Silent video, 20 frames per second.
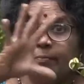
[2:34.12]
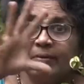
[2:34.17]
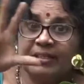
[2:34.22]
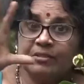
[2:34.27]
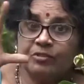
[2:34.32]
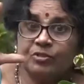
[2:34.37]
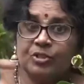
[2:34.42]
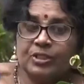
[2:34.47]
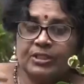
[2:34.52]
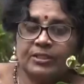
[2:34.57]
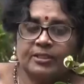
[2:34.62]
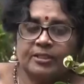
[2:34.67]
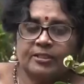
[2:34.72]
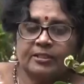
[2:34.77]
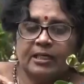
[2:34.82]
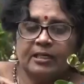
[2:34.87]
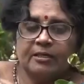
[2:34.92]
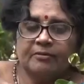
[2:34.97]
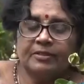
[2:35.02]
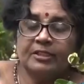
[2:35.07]
பிக் ட்ரீஸ்
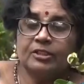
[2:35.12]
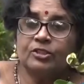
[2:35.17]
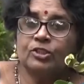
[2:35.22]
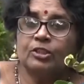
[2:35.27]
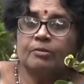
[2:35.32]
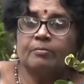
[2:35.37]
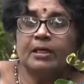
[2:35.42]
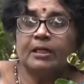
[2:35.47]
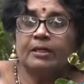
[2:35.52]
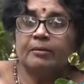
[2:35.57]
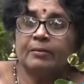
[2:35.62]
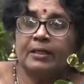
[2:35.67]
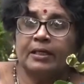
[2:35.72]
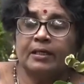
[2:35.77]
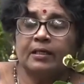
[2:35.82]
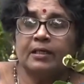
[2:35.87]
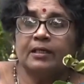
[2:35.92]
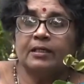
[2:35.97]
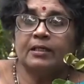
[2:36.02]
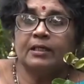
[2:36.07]
நல்ல விரிச்சமான
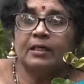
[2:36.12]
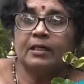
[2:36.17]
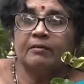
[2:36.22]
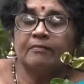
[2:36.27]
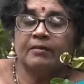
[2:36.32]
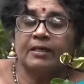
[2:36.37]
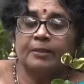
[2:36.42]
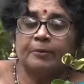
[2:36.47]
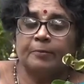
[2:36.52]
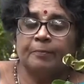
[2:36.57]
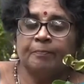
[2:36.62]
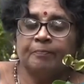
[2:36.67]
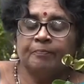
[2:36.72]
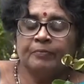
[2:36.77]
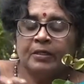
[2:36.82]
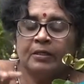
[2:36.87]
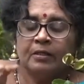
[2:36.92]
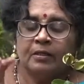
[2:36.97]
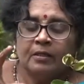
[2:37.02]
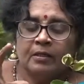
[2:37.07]
மரங்களுக்குள்ளே வரும்
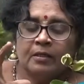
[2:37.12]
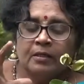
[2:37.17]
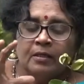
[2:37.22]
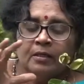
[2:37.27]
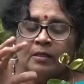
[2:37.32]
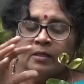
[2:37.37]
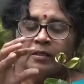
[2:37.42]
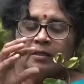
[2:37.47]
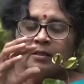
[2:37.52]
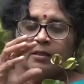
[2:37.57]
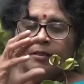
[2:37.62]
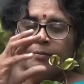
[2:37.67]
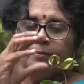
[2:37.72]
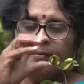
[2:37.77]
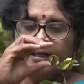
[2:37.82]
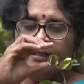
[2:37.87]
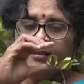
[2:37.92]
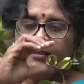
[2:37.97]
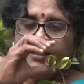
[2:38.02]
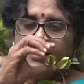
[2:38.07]
இந்த
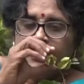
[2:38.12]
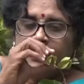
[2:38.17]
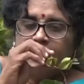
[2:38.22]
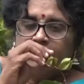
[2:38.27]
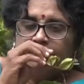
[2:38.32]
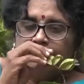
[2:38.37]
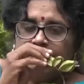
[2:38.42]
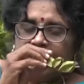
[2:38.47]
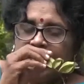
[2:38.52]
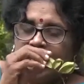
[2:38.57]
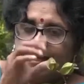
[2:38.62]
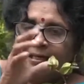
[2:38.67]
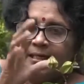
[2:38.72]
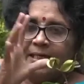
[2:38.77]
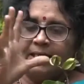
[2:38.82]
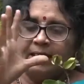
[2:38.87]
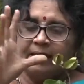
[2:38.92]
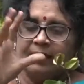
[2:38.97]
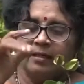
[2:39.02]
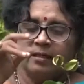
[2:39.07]
மருதிண்ட
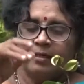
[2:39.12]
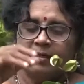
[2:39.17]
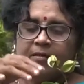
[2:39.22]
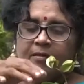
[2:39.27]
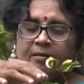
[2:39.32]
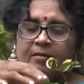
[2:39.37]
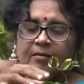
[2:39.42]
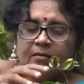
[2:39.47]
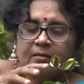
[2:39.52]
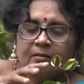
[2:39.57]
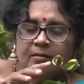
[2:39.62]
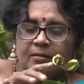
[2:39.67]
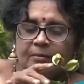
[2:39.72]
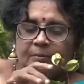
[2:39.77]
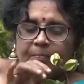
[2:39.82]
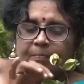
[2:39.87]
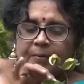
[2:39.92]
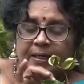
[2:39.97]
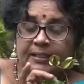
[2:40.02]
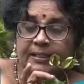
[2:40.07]
கனி
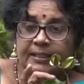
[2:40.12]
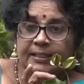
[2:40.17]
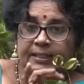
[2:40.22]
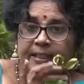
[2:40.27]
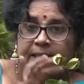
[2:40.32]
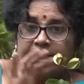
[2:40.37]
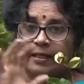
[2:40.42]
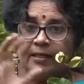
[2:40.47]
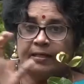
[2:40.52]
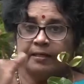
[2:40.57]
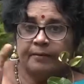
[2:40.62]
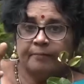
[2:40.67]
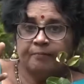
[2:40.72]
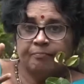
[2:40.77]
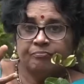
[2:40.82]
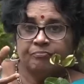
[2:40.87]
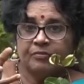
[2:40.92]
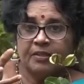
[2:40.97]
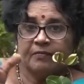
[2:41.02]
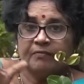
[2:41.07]
பட்டை
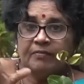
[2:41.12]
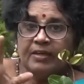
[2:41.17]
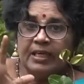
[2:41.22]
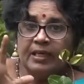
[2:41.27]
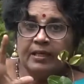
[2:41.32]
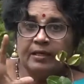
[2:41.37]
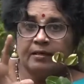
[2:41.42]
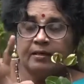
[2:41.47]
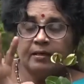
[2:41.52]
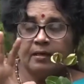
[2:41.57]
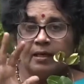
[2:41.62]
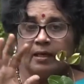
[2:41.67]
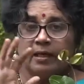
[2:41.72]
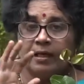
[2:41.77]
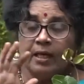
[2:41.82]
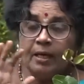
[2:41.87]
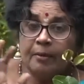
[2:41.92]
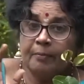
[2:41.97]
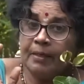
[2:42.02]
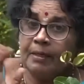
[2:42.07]
வேர்
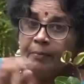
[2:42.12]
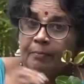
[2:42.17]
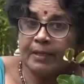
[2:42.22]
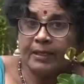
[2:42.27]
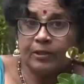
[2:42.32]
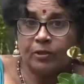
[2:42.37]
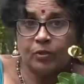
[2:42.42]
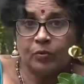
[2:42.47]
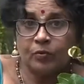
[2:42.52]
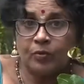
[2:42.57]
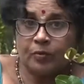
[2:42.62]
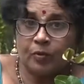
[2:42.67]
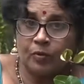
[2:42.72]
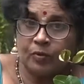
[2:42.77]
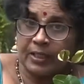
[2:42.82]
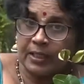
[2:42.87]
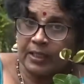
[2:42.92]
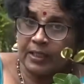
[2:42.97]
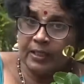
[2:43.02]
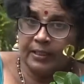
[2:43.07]
எல்லாமே மருத்துவ
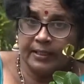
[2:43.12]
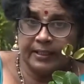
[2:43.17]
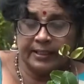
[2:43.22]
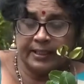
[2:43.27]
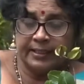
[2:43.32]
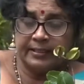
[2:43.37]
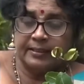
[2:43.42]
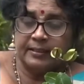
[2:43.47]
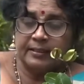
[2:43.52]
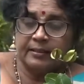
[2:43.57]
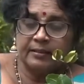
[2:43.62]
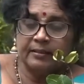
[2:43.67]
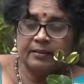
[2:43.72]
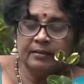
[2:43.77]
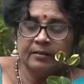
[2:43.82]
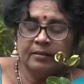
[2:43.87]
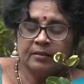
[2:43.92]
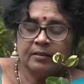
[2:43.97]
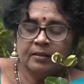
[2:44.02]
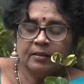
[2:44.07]
குணங்கள் நிறைந்தது
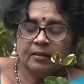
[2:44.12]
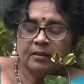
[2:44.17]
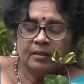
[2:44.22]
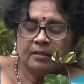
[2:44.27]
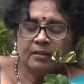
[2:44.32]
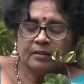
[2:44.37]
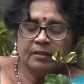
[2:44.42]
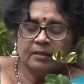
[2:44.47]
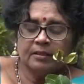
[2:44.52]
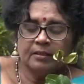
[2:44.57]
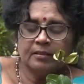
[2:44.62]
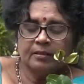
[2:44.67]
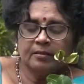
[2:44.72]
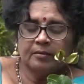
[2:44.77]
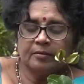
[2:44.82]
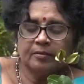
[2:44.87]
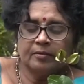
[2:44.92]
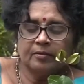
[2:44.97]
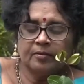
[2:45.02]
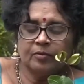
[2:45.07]
இந்த
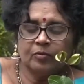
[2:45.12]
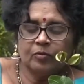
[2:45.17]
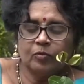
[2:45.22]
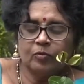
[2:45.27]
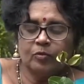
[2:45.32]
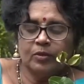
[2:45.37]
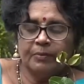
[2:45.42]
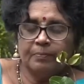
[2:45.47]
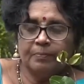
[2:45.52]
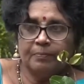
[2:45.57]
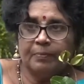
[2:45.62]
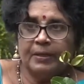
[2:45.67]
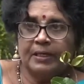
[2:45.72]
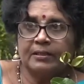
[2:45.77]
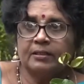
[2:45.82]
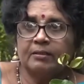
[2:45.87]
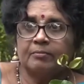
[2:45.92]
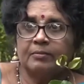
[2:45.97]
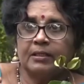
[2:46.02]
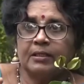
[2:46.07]
கூட
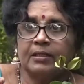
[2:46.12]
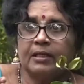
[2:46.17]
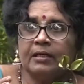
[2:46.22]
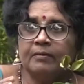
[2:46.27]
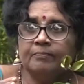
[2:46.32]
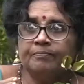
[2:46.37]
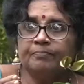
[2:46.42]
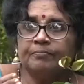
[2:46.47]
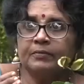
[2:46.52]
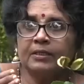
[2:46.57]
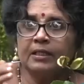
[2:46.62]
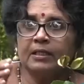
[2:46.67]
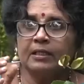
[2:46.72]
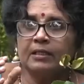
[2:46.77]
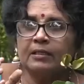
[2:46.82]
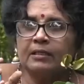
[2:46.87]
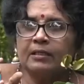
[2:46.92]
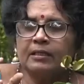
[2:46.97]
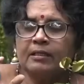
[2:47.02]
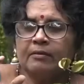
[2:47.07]
பார்த்தோம்னா
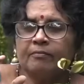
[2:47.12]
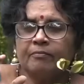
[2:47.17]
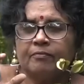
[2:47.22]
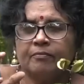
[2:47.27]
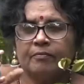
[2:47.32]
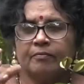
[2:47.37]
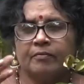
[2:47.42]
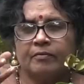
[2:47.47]
இருதயம்